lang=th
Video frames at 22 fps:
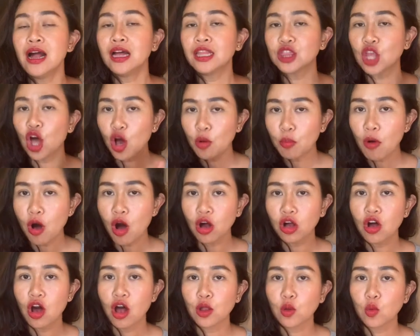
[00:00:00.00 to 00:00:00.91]
ต้องบอก
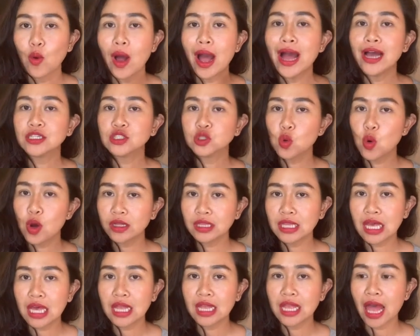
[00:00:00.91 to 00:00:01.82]
ก่อนว่าช่วง
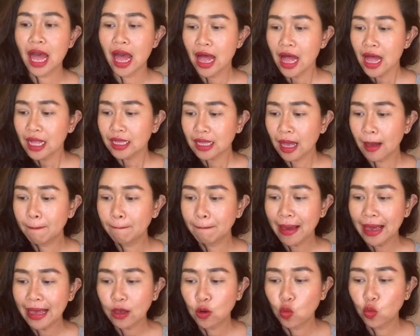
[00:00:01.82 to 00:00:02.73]
นี้เนี่ยทำไม
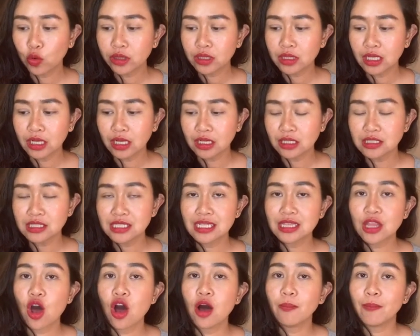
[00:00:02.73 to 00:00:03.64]
คนถึงจะ
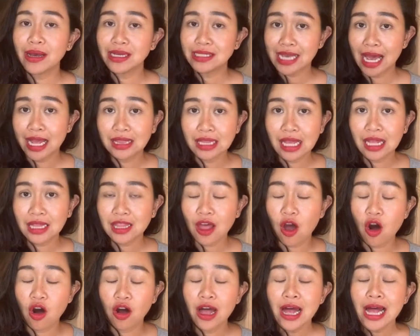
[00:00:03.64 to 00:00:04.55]
ต้องมาใช้
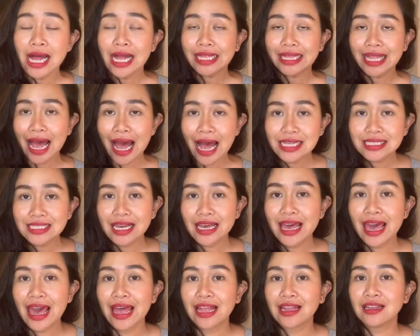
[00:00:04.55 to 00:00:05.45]
TikTok ถ้าจะ
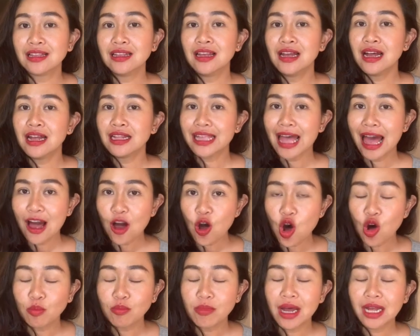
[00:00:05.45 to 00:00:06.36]
เห็นถ้าข
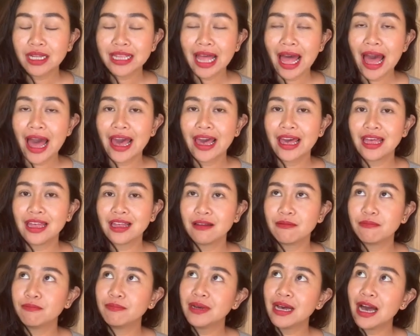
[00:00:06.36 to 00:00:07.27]
องเมืองไทย
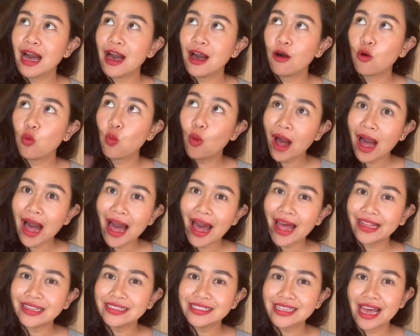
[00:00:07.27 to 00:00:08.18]
เมื่อวา
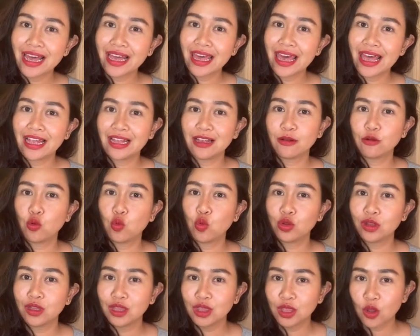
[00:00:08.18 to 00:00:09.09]
นจะเห็นคุ
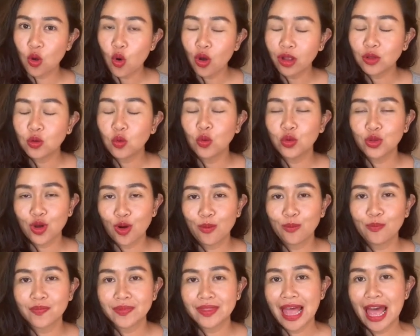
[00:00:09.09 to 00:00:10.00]
ณโน้ตอุดม
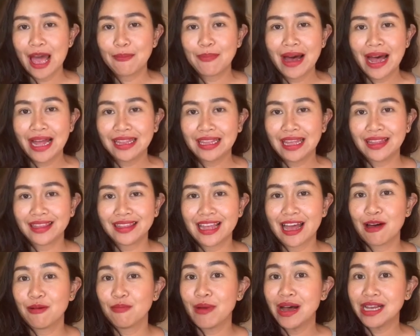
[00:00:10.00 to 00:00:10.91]
แก้พันธ์
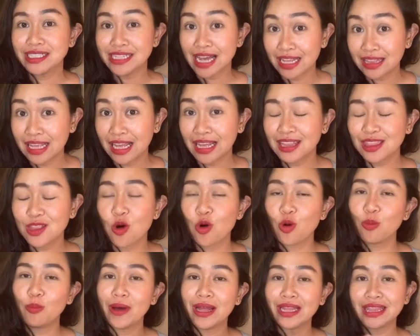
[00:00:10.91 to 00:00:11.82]
นะ มาใช้ TikTok
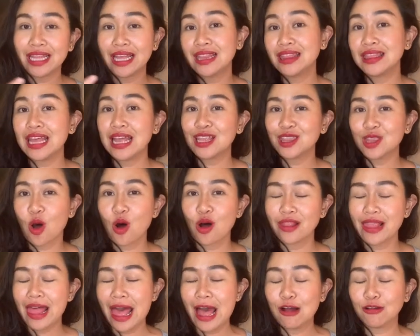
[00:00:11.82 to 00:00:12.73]
มาเต้น TikTok
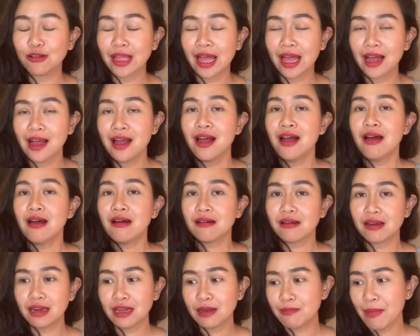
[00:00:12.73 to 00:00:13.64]
แล้วนะ
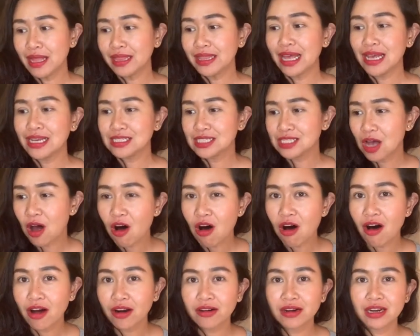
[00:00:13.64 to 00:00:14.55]
หรือแม้แต่ชอ
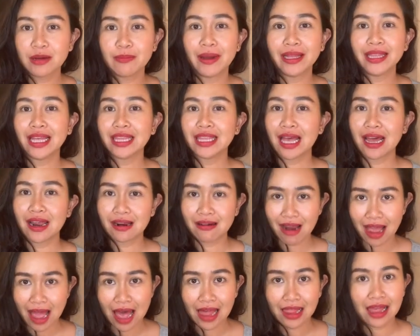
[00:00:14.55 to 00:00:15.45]
นหรือแม้แต่ดา
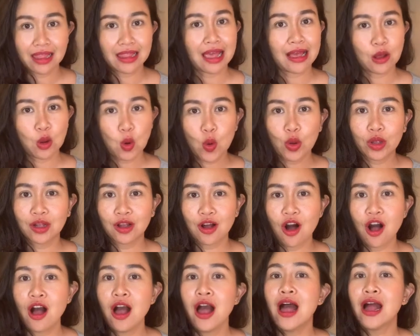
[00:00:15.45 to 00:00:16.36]
ราหลาย ๆ คน
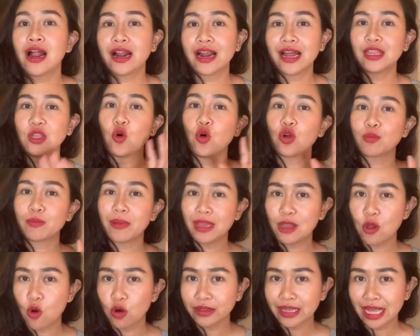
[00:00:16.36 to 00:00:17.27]
ก็กระโดดมา
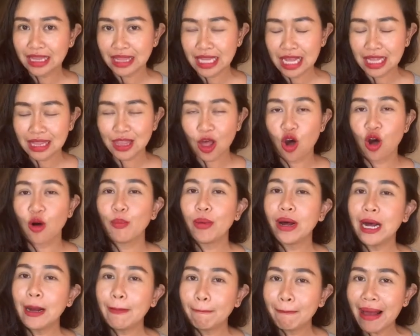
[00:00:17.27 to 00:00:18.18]
ลงใน TikTok
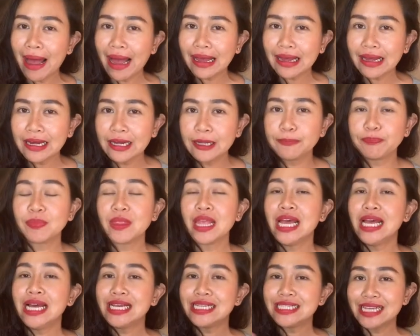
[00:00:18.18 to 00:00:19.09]
เพิ่มมากขึ้น
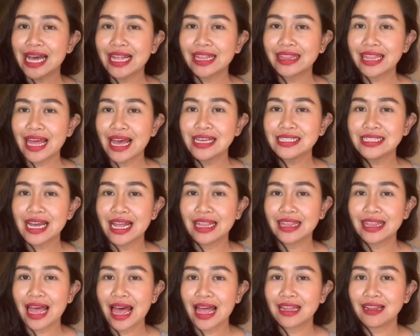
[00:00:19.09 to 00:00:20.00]
ชั้นใดฉัน
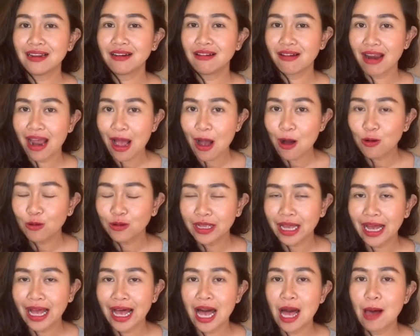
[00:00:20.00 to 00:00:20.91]
นั้นเรา
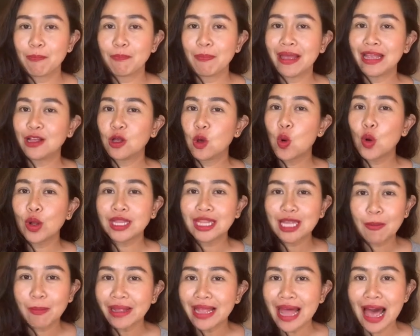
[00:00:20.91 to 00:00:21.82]
นะคะเป็นคน
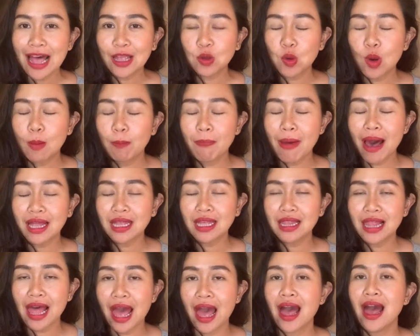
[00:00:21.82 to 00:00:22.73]
ธรรมดาทั่วไป
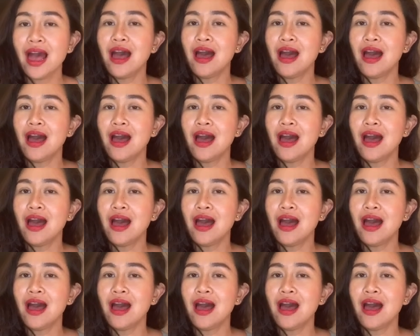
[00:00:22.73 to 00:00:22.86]
นี่แหละ